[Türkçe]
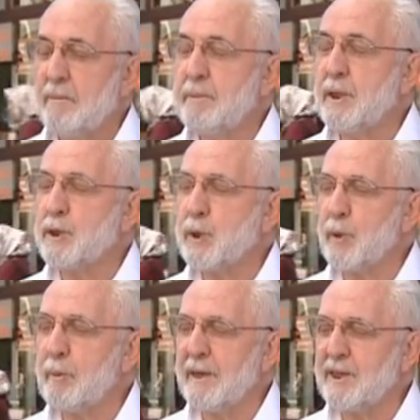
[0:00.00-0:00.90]
Bir
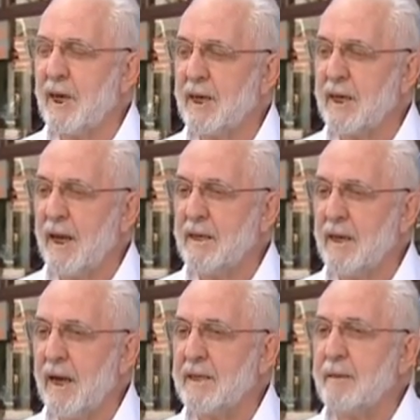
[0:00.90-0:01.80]
çorba içerken
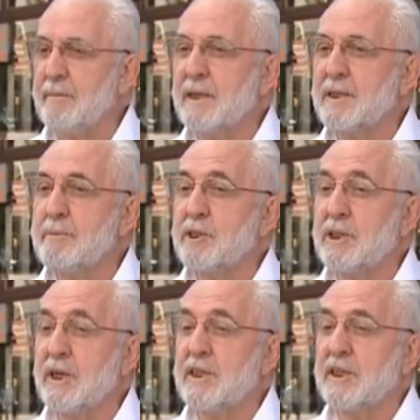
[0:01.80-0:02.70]
adam 70
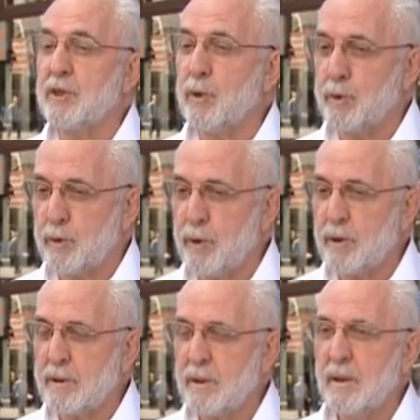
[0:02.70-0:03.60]
ile ceza ödüyor.
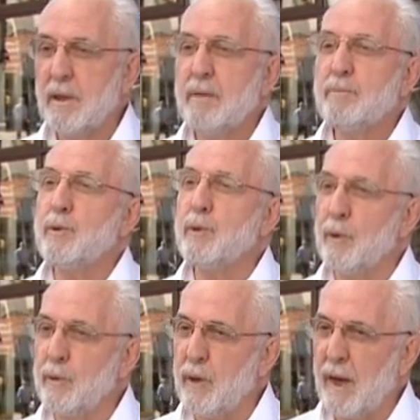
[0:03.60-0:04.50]
Bunun
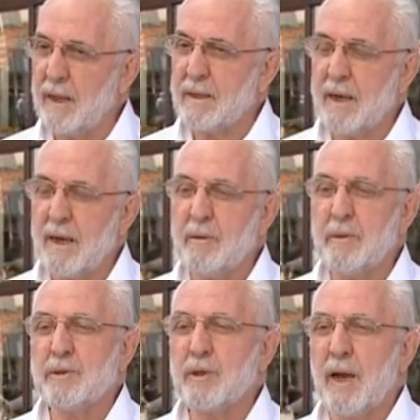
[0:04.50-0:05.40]
önünü aldılar.
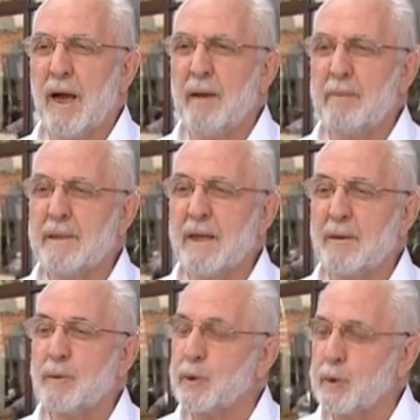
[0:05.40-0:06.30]
Onun için
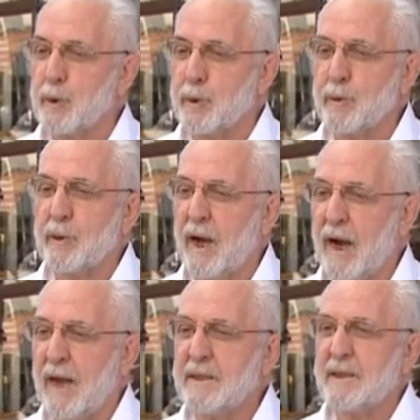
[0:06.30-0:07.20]
arabadan kurtulduk.
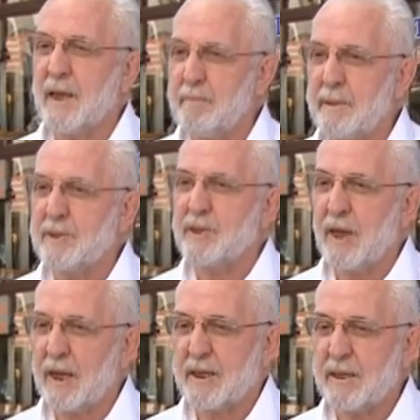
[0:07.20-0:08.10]
Rahat, temiz,
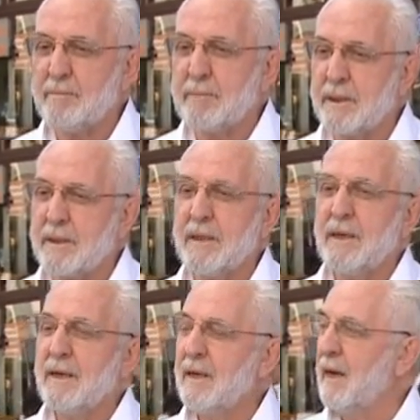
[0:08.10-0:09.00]
sakin bir
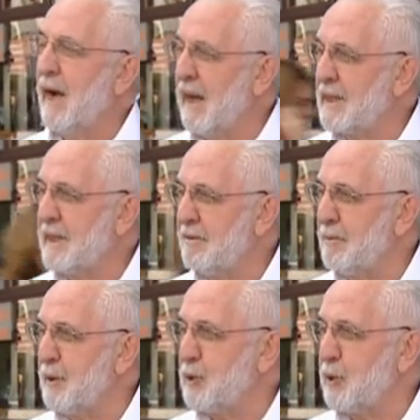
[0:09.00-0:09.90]
hayat
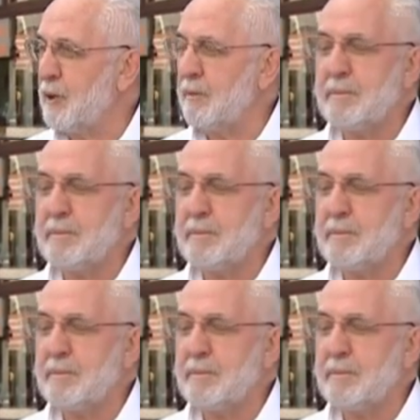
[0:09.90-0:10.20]
devam ediyor.